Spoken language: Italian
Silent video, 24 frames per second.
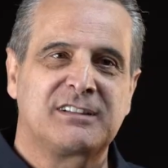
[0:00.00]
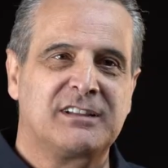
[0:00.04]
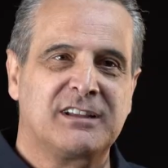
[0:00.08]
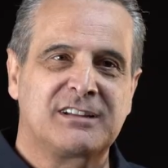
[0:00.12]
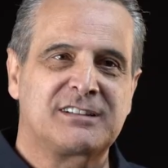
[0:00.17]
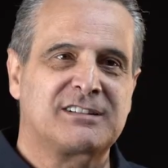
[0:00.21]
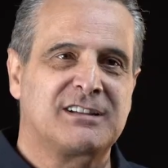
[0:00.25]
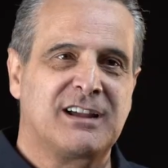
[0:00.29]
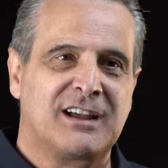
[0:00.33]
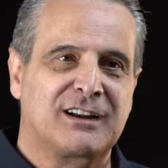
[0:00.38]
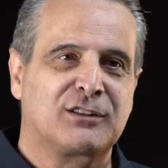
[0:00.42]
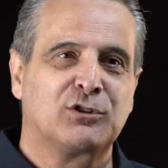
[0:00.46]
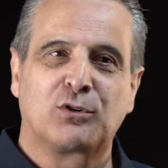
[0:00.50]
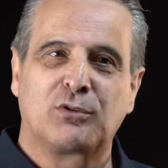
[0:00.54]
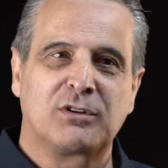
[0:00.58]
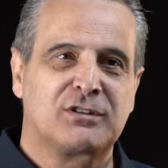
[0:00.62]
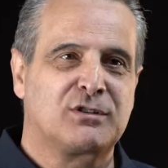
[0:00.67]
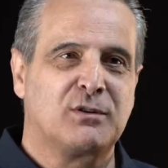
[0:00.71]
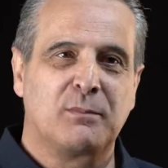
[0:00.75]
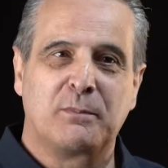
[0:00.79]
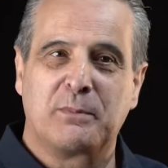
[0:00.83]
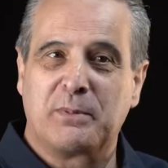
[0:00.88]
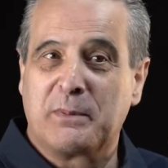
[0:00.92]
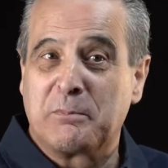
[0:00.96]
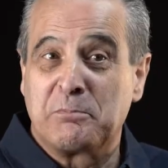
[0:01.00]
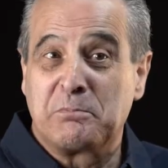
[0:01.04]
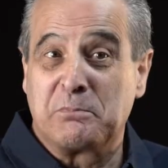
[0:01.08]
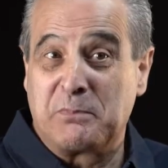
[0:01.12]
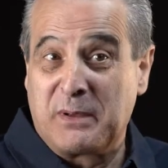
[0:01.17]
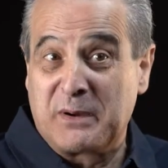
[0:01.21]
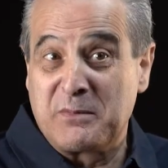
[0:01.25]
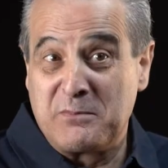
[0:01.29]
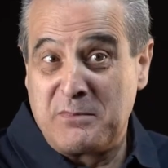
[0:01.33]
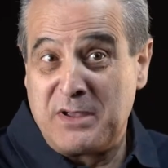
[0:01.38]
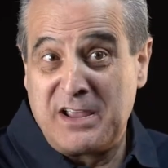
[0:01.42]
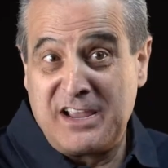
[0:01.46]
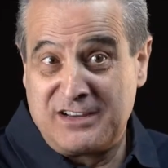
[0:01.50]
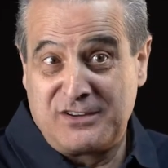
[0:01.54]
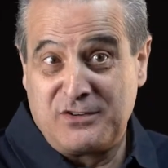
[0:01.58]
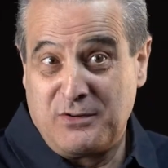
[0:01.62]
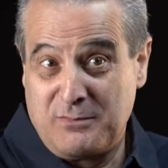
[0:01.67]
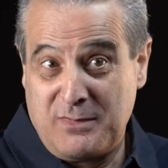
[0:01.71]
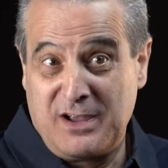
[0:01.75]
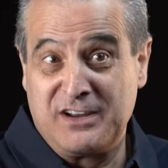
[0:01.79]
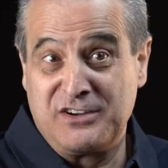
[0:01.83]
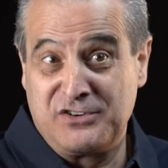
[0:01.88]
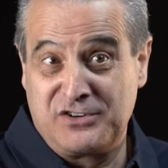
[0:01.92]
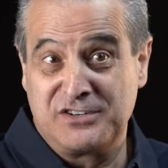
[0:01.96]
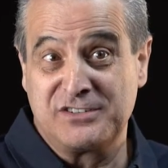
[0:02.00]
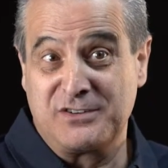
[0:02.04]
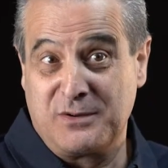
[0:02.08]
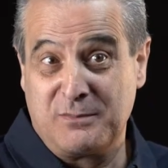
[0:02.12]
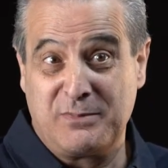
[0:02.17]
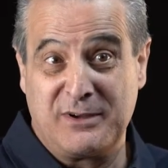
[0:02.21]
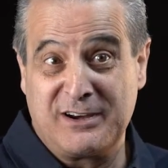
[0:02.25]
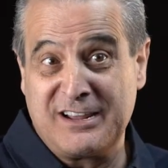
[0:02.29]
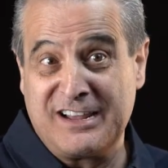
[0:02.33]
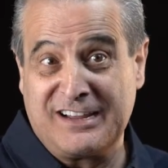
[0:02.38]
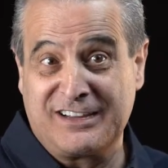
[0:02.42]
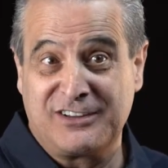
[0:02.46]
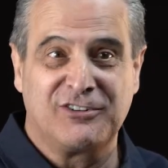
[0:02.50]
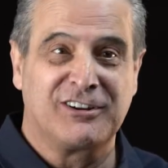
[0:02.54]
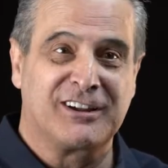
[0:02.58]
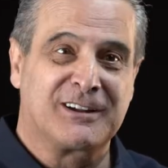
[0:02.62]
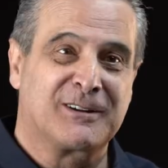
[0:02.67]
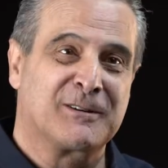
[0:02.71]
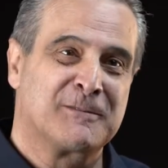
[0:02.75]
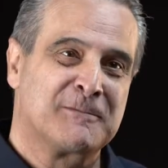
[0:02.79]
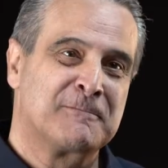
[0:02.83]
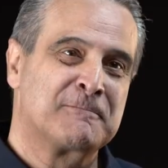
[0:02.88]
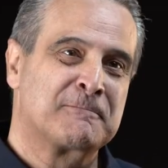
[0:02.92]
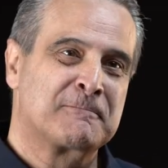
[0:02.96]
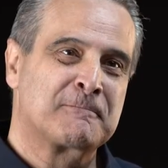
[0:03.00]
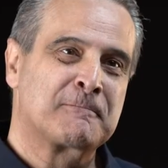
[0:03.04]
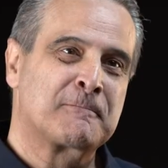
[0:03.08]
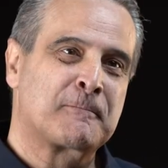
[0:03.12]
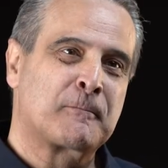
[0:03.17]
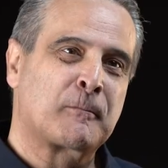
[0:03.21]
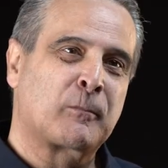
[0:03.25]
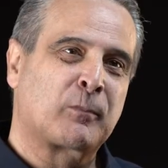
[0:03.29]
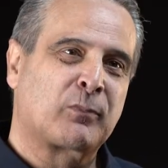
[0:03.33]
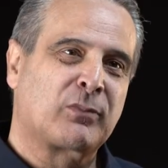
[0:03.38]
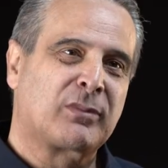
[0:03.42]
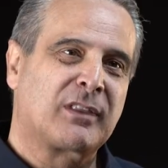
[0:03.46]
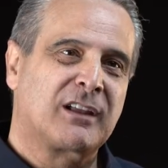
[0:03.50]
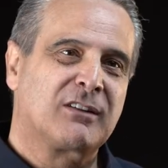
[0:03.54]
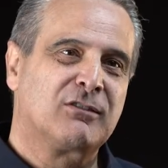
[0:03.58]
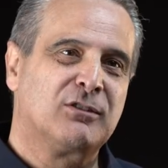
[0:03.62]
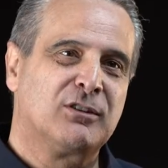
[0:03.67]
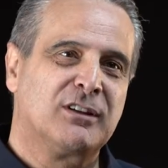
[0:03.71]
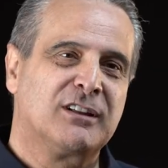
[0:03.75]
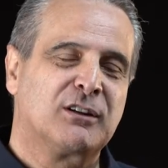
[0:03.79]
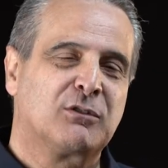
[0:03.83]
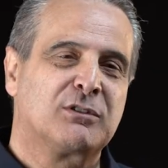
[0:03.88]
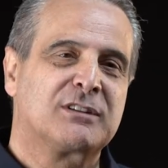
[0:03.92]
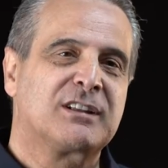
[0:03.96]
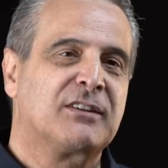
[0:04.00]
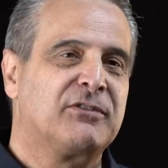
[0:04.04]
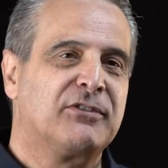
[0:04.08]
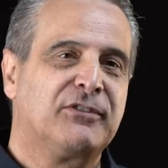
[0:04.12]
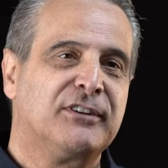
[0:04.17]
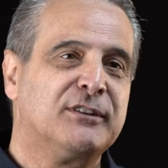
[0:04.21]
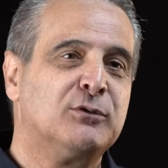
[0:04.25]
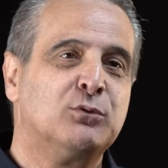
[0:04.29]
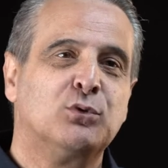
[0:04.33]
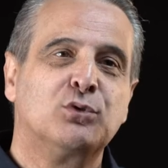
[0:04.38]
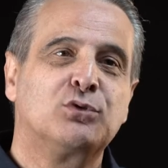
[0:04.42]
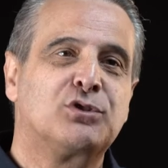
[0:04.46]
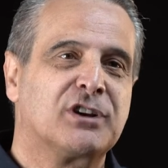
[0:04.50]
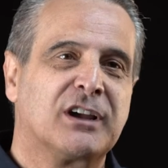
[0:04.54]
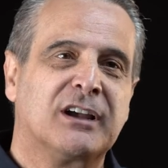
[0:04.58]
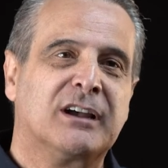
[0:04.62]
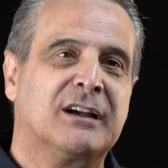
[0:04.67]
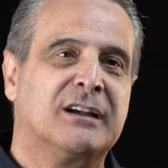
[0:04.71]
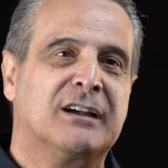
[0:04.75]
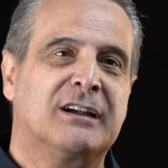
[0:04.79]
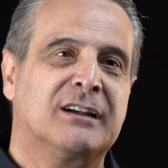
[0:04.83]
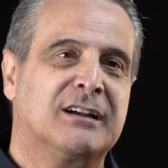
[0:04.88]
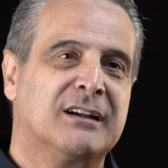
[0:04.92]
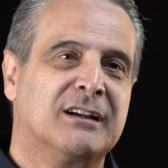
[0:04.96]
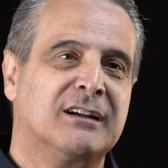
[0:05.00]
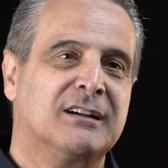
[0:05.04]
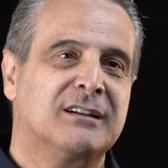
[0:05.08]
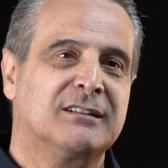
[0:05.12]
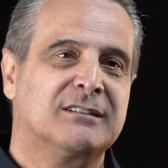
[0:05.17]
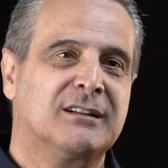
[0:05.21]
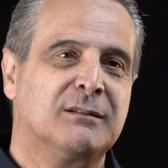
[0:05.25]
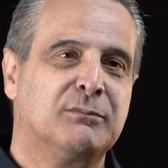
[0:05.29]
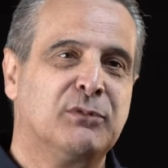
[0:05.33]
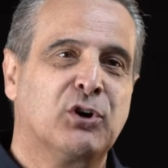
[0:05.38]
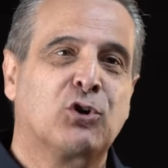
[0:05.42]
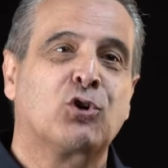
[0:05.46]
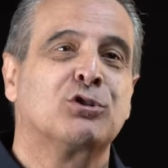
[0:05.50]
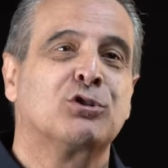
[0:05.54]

sia sardo, questo per me insomma, ha inciso parecchio. Ecco. Dire, questa fiducia nel mio